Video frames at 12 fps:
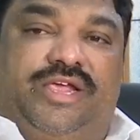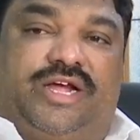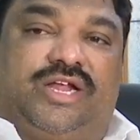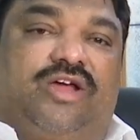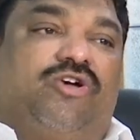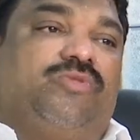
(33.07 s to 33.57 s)

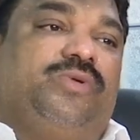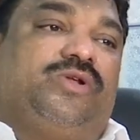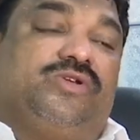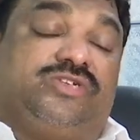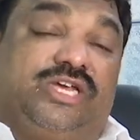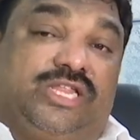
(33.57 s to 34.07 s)
ఇక్కడ
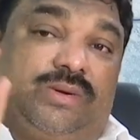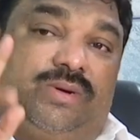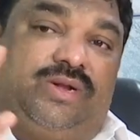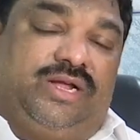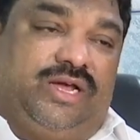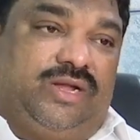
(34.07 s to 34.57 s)
గవర్నమెంట్లో
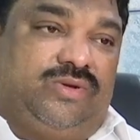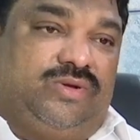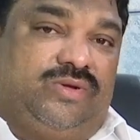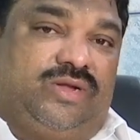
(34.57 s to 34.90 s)
చంద్రబాబు నాయుడు గారు